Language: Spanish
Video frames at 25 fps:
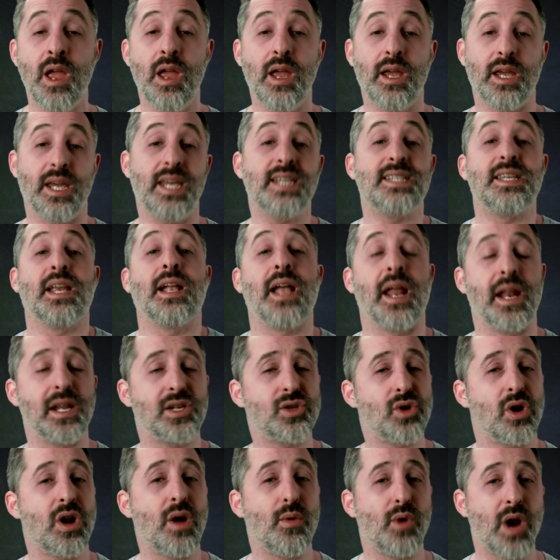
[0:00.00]
Y si queréis
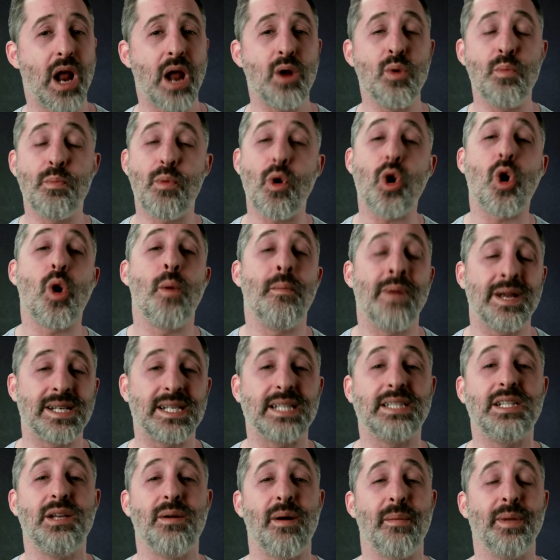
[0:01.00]
colaborar un poco más
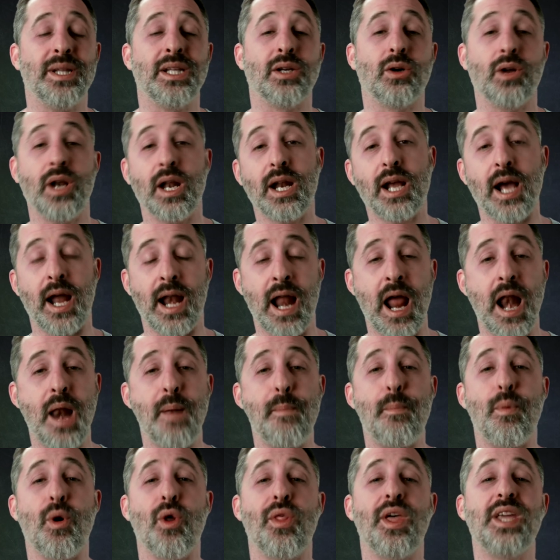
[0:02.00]
activamente con el
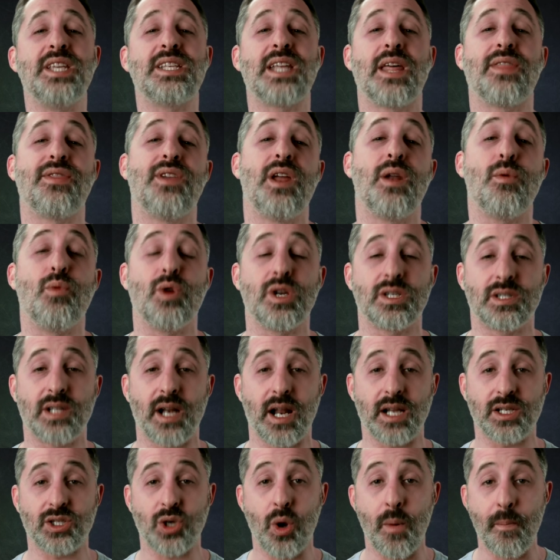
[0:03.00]
canal, podéis hacer
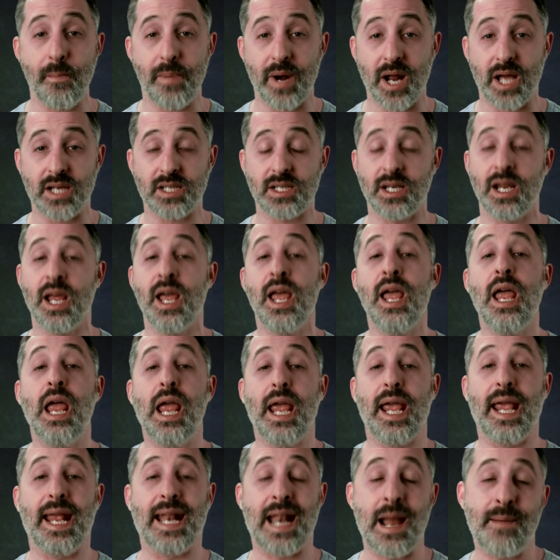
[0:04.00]
vuestras compras
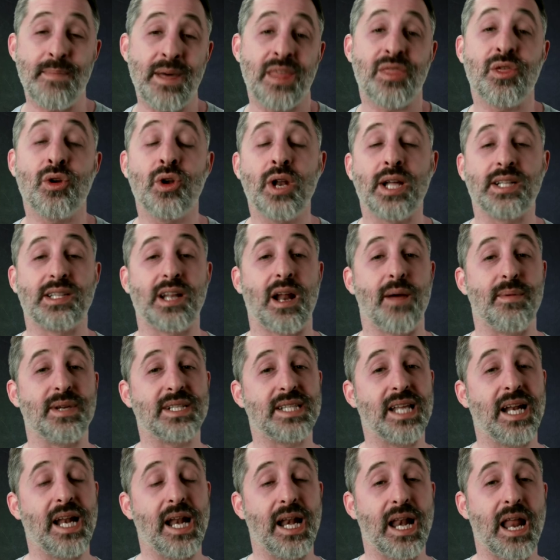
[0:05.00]
en Amazon a través
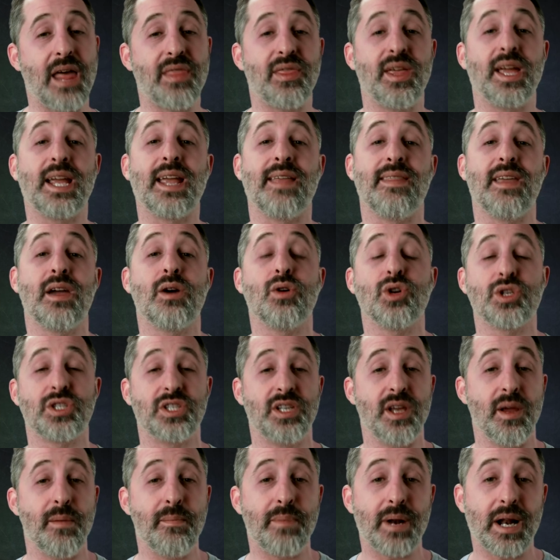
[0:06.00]
del enlace que dejo
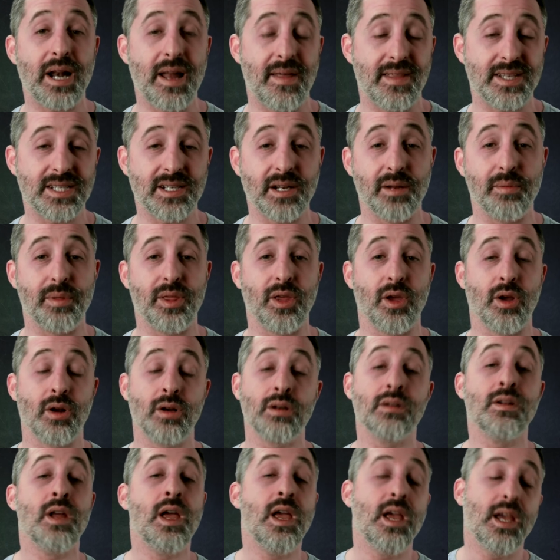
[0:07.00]
siempre en la
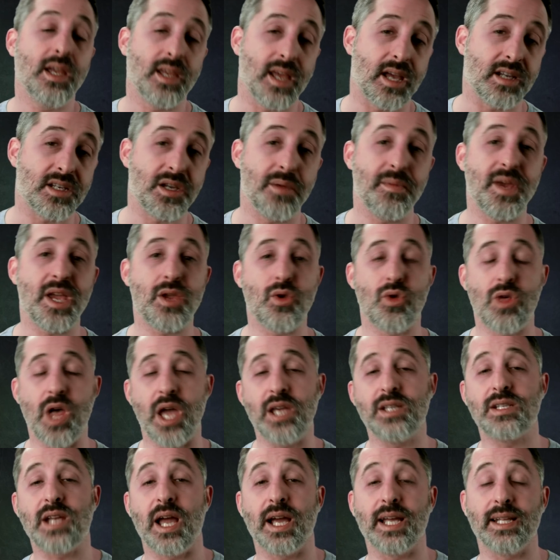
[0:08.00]
descripción y así me
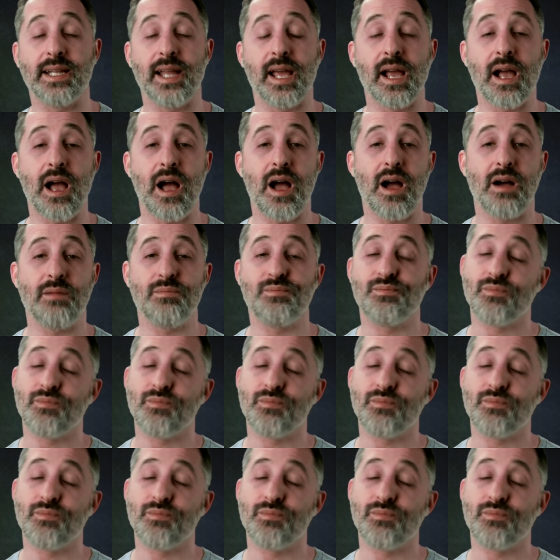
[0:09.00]
ayudáis a que tenga